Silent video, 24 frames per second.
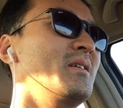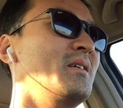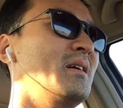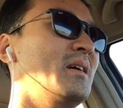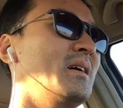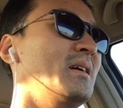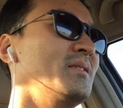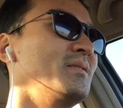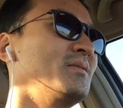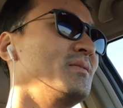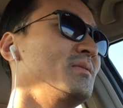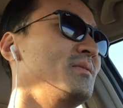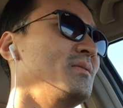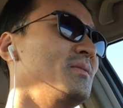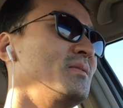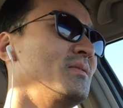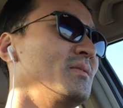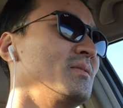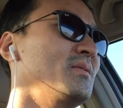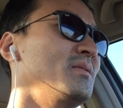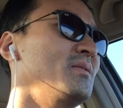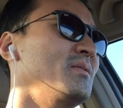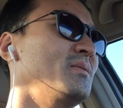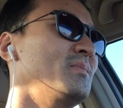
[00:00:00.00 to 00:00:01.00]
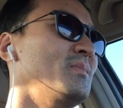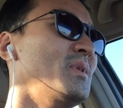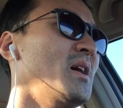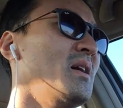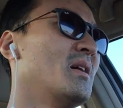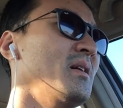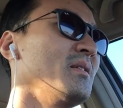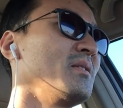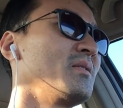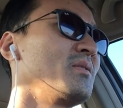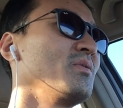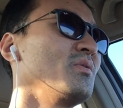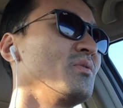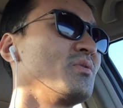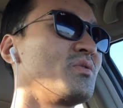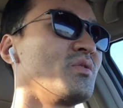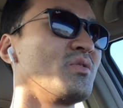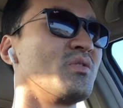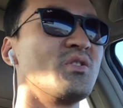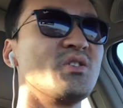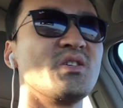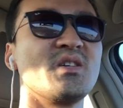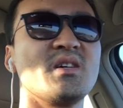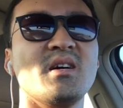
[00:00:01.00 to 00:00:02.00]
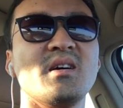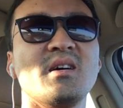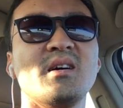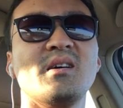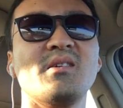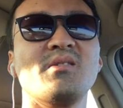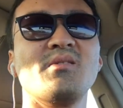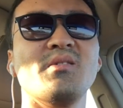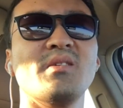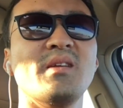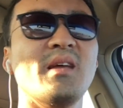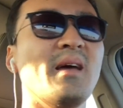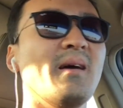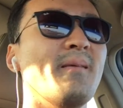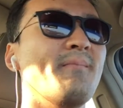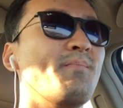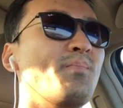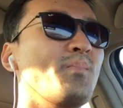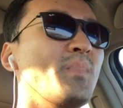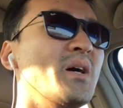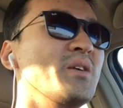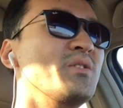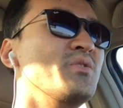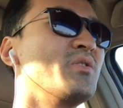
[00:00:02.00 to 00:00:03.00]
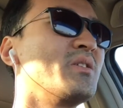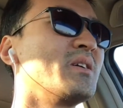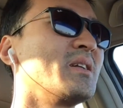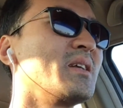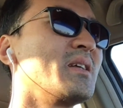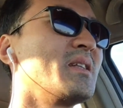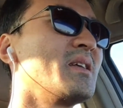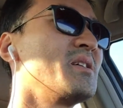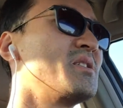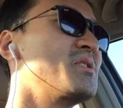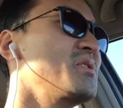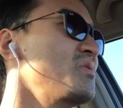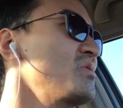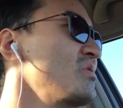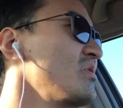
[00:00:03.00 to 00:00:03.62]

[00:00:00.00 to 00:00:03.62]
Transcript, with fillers: あのー、まあ今日ちょっと時間があるのでまあ、夕方だし